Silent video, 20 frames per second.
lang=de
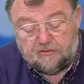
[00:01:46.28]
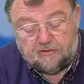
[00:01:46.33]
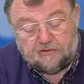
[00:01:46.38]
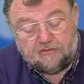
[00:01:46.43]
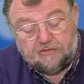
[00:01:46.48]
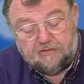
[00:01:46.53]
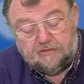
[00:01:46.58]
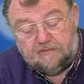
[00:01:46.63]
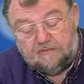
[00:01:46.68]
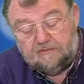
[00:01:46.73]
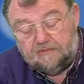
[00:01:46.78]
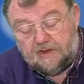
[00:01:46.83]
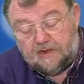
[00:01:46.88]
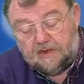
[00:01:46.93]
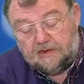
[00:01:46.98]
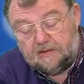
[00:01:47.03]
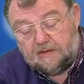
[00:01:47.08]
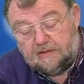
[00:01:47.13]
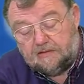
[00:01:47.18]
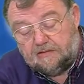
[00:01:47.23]
so eine
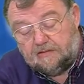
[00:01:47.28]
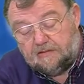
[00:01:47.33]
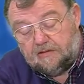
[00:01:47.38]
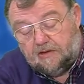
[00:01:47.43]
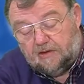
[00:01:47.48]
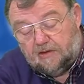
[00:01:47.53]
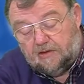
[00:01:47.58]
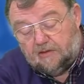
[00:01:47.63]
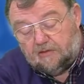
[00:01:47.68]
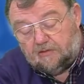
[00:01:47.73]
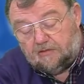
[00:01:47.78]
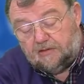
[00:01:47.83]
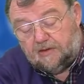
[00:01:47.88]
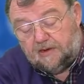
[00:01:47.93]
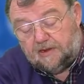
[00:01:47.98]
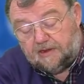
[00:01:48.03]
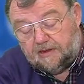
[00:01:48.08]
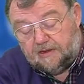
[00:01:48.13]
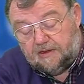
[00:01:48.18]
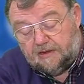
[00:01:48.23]
Küchenwaage, und
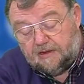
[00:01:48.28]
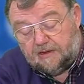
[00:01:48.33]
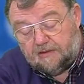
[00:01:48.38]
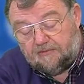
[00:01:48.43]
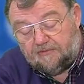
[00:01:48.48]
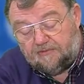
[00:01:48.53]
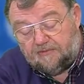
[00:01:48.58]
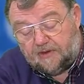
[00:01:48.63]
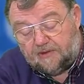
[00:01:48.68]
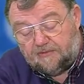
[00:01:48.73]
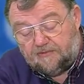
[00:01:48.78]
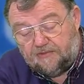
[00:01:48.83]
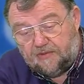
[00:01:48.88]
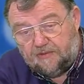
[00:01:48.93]
lege hier an